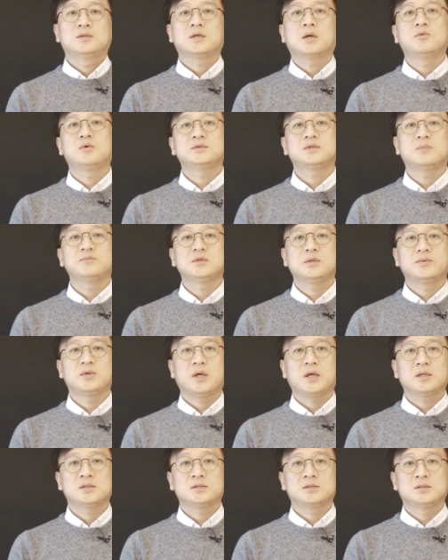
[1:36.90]
3월
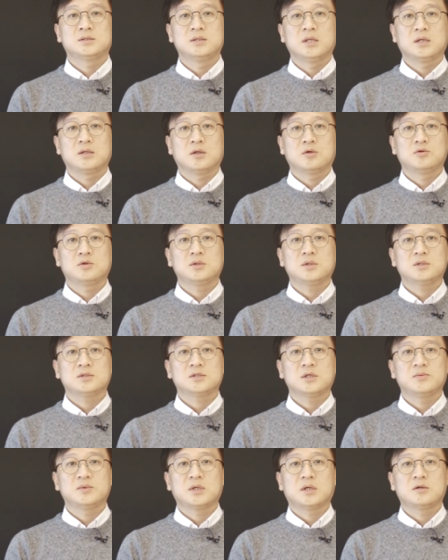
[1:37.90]
30일에 진행되는
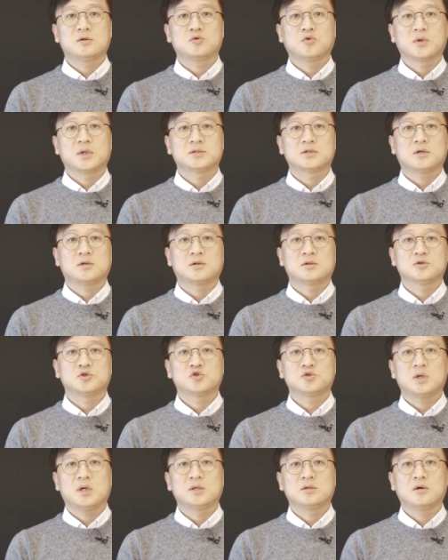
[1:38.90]
세미나를 통해서
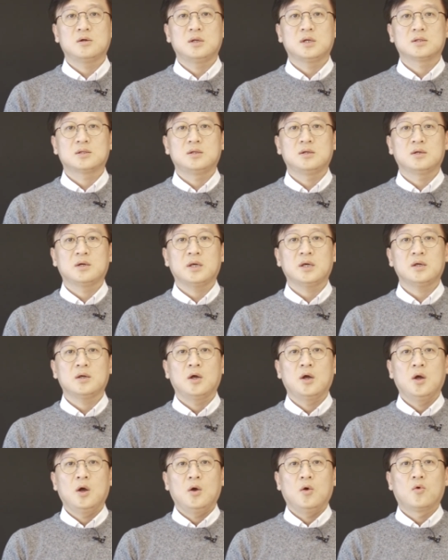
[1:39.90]
슈나이더
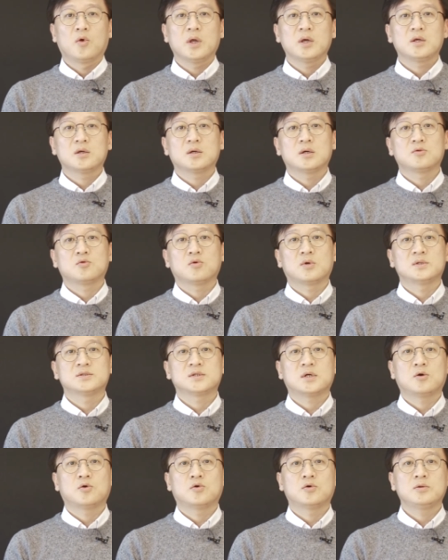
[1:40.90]
일렉트릭의 오랜 기간 동안
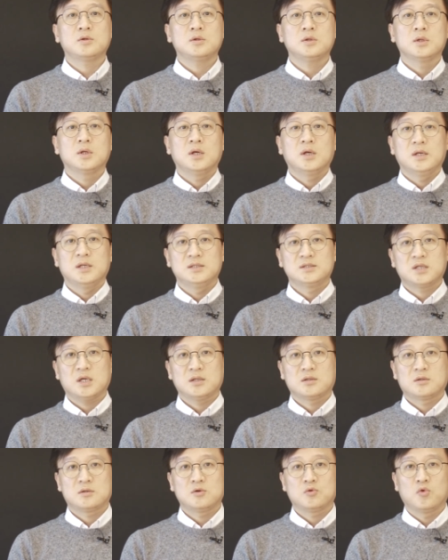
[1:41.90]
쌓아온
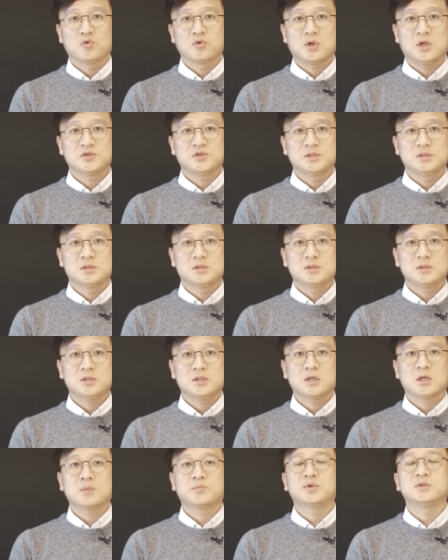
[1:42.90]
인사이트를 공유할 수 있는
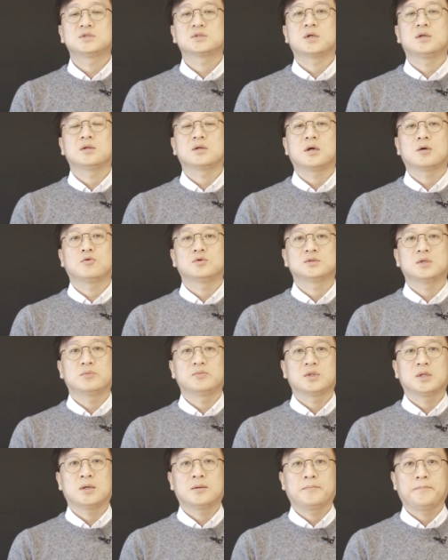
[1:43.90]
뜻깊은 시간을 갖고자
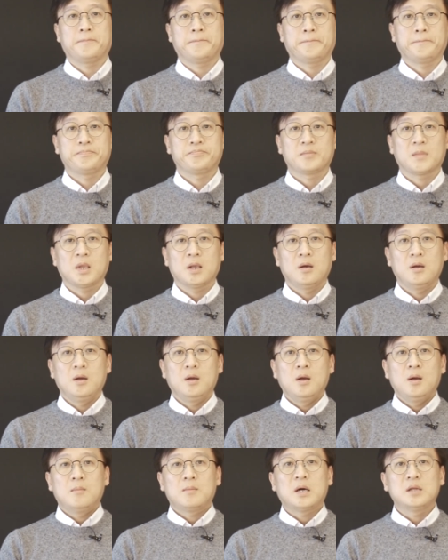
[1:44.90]
합니다.
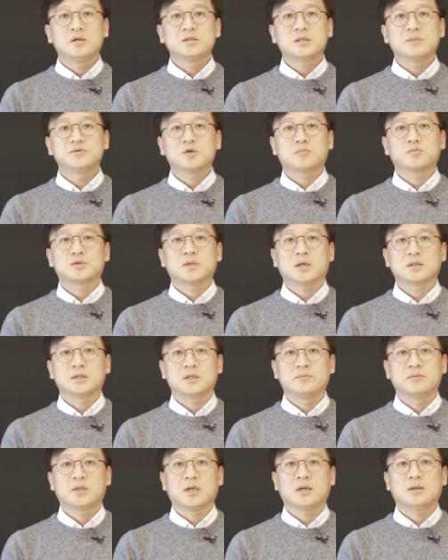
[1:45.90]
많은 참석
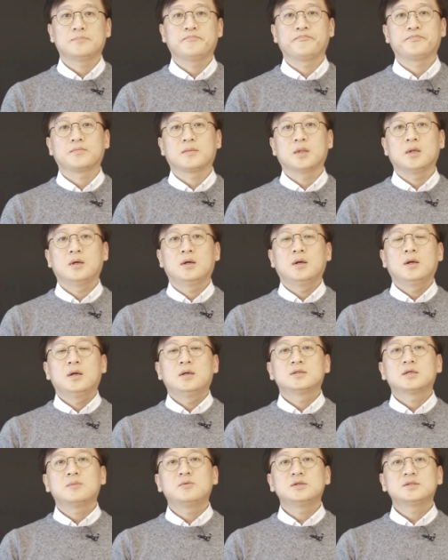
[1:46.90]
부탁드립니다.
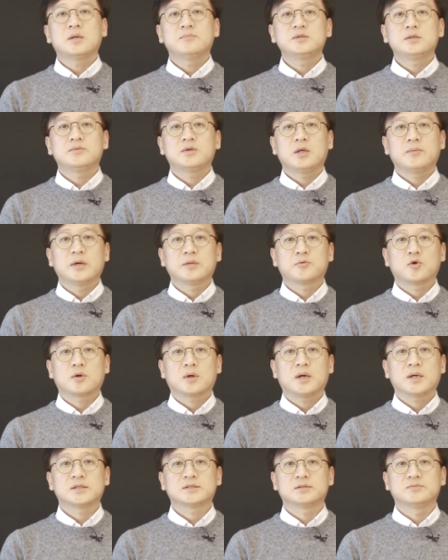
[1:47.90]
3월 30일에
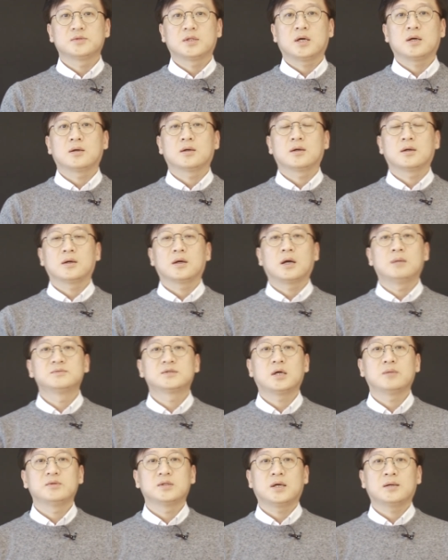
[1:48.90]
뵙도록 하겠습니다.
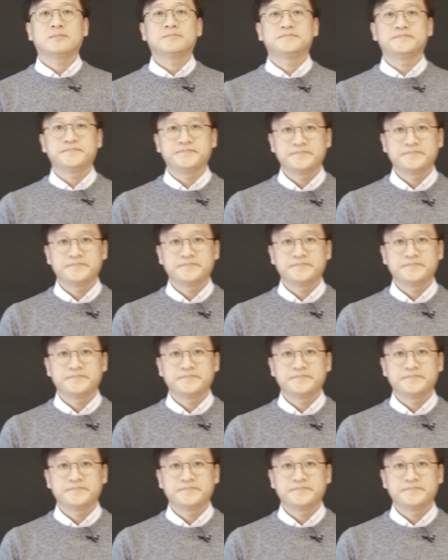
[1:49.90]
감사합니다.